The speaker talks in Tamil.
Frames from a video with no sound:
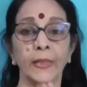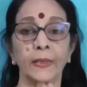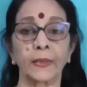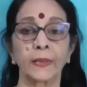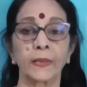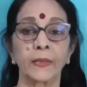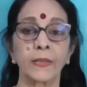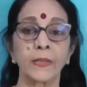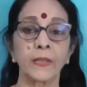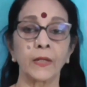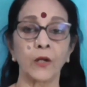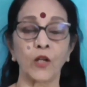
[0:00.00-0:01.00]
மக
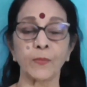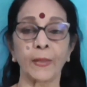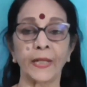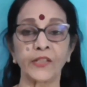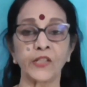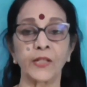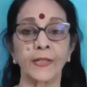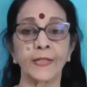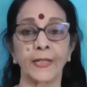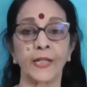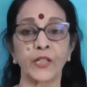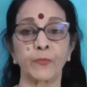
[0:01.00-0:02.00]
காஸ்மிக்
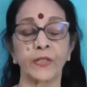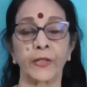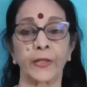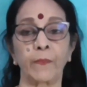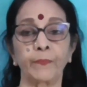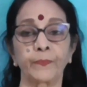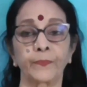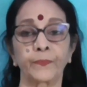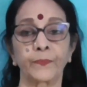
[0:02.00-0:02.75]
கனெக்ஷனில் ஜெயலட்சுமி ஸ்ரீராம்